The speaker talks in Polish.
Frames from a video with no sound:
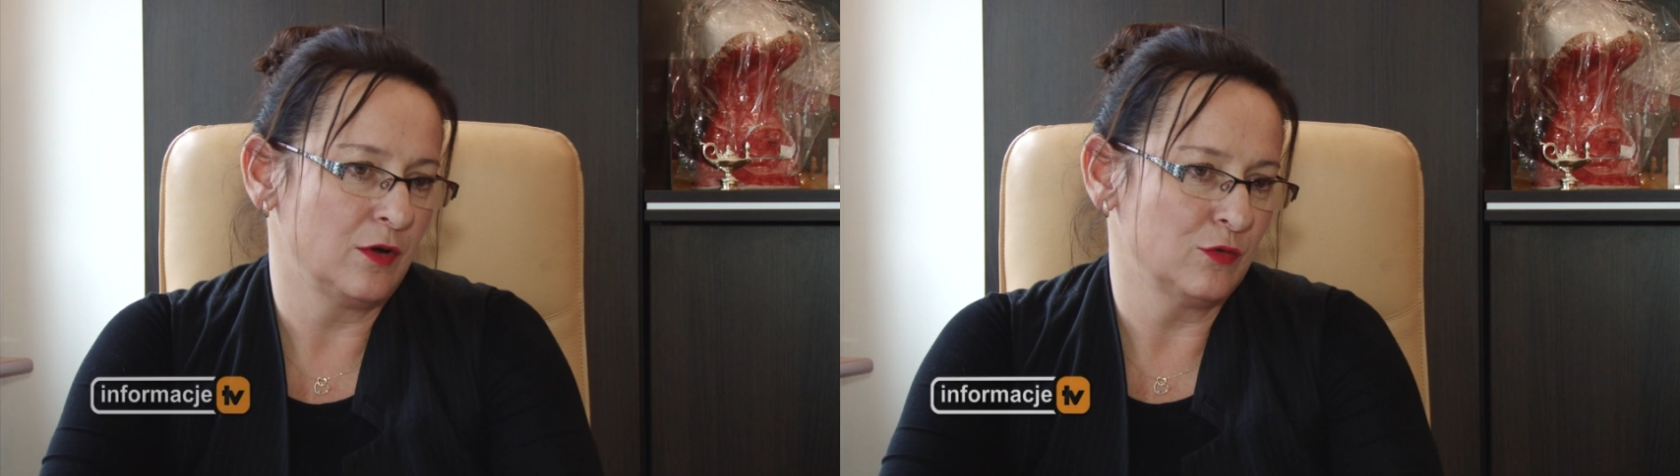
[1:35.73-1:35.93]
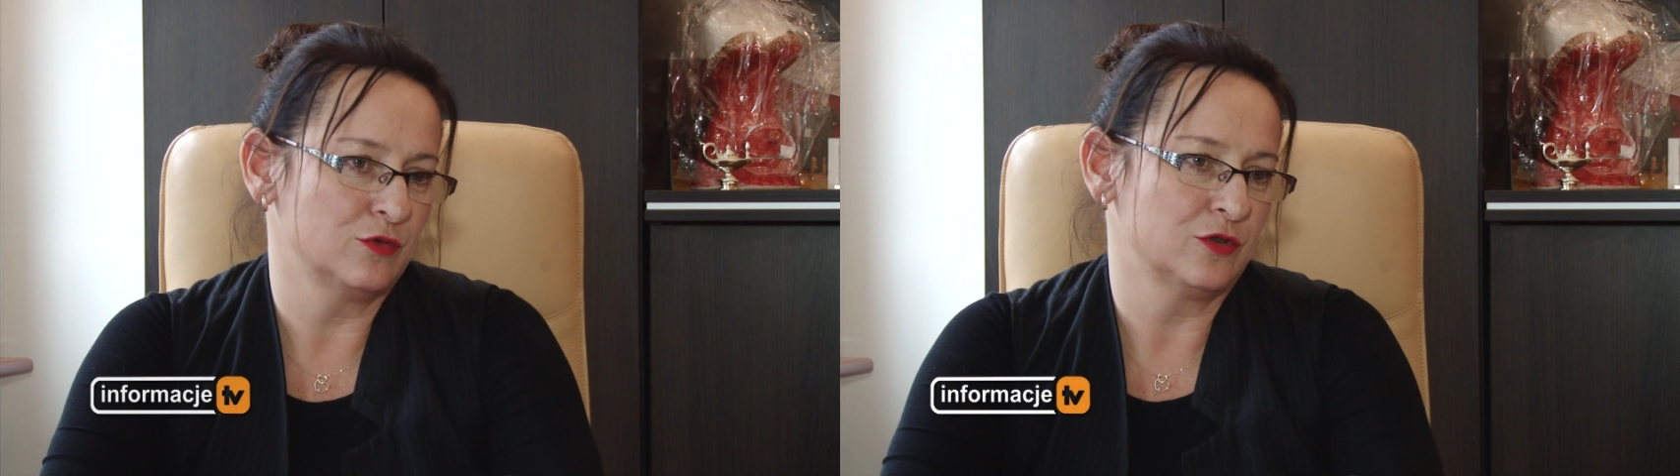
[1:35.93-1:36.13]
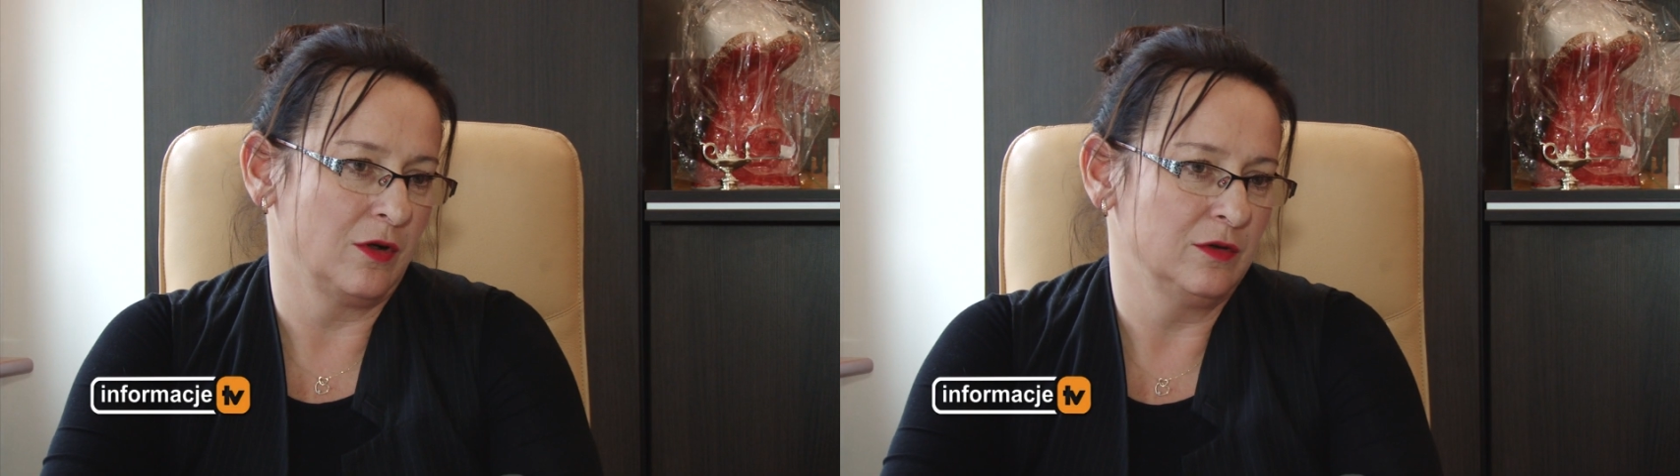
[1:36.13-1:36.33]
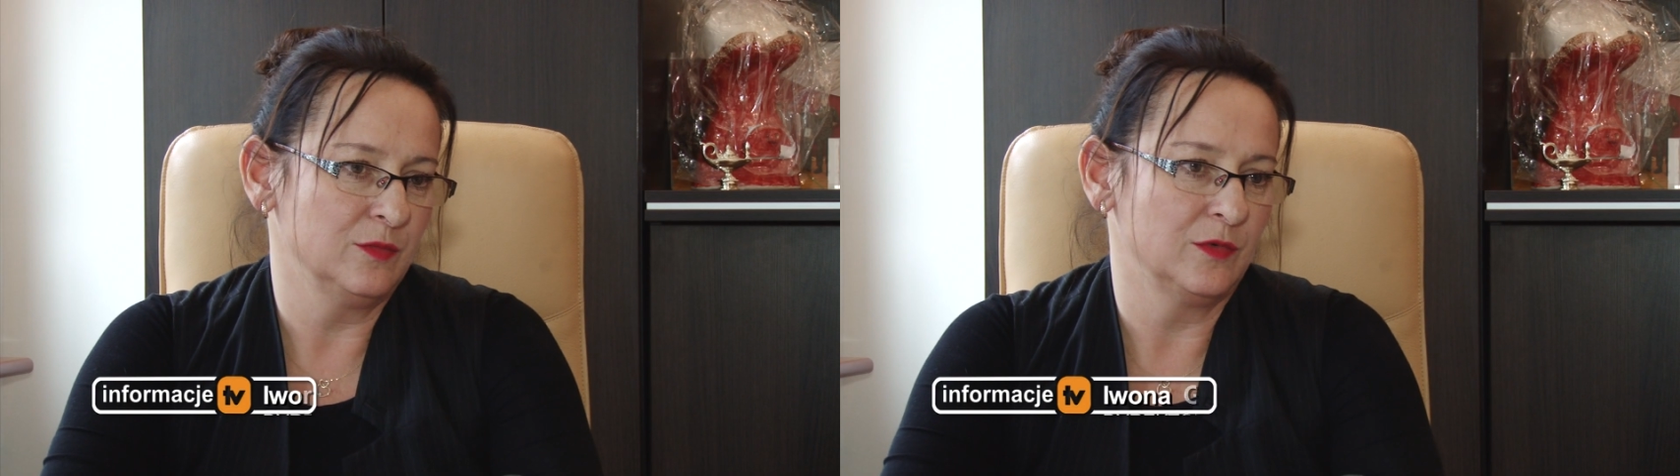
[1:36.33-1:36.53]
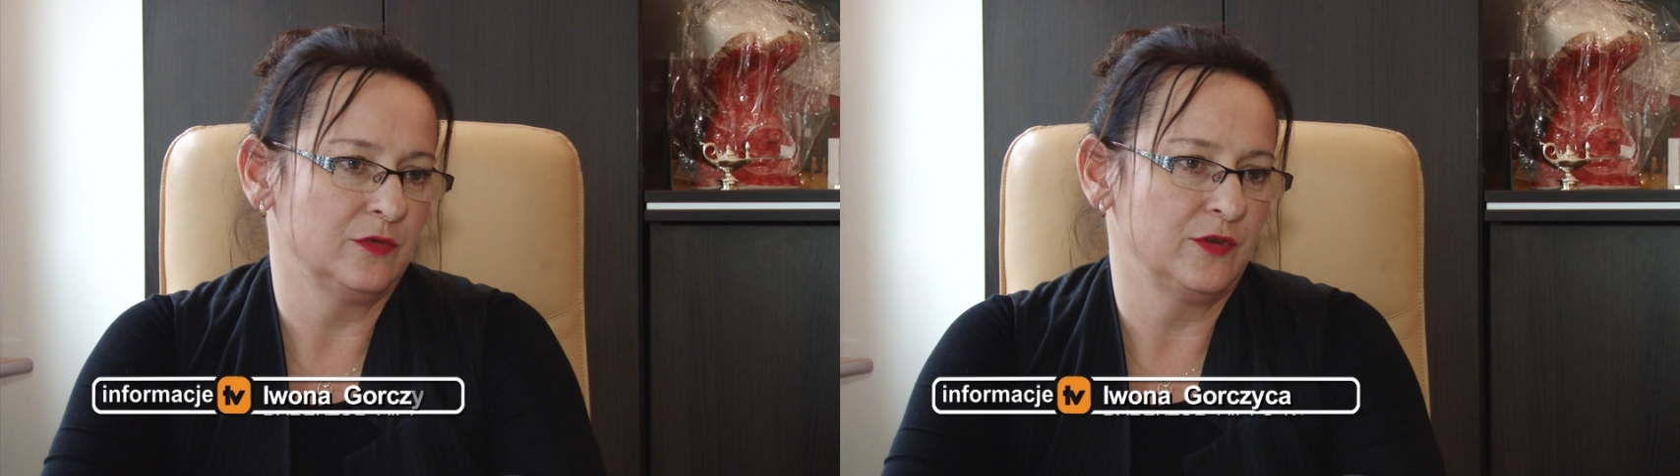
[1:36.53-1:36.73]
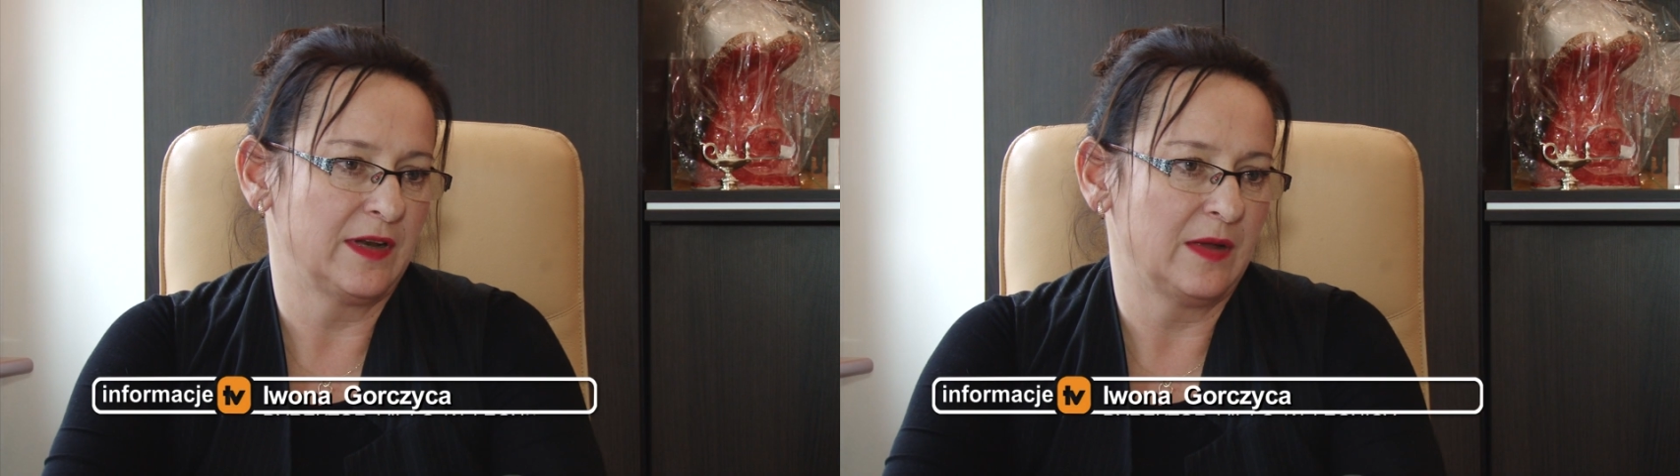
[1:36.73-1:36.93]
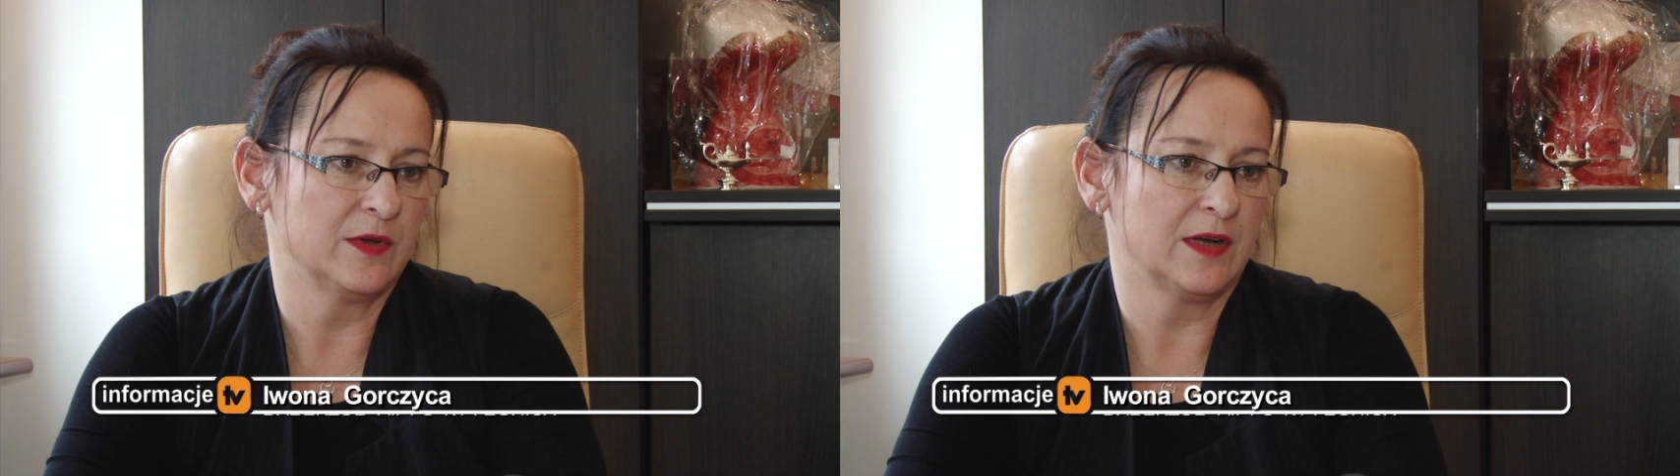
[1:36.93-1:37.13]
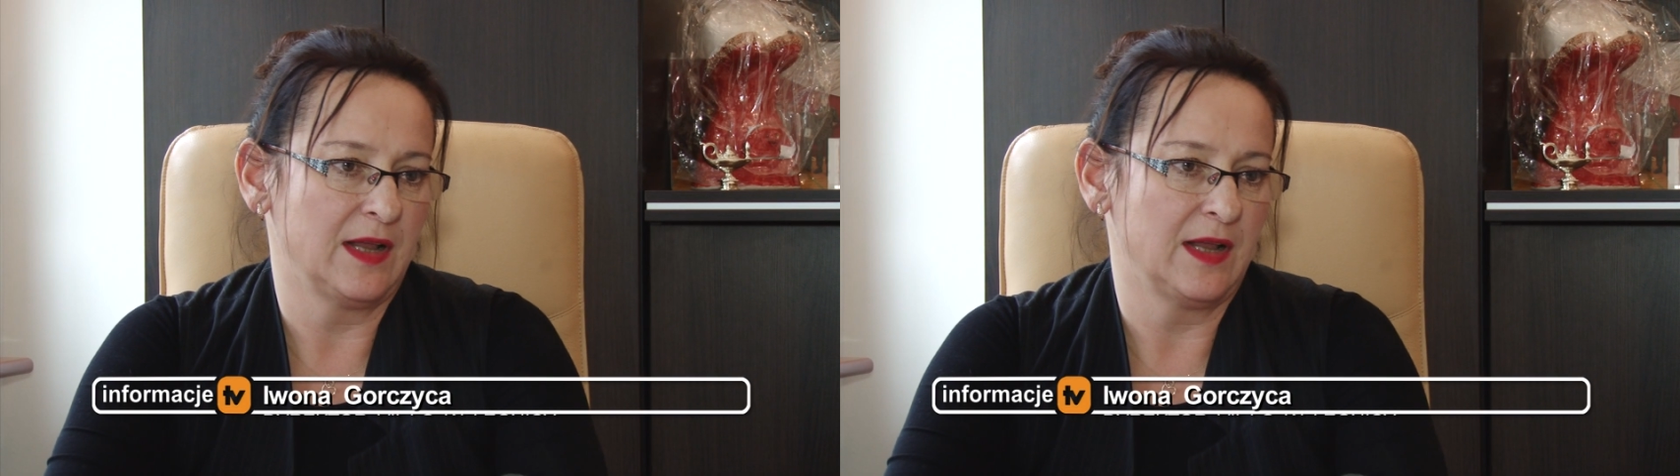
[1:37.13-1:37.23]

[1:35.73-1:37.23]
roku szkolnym otwieramy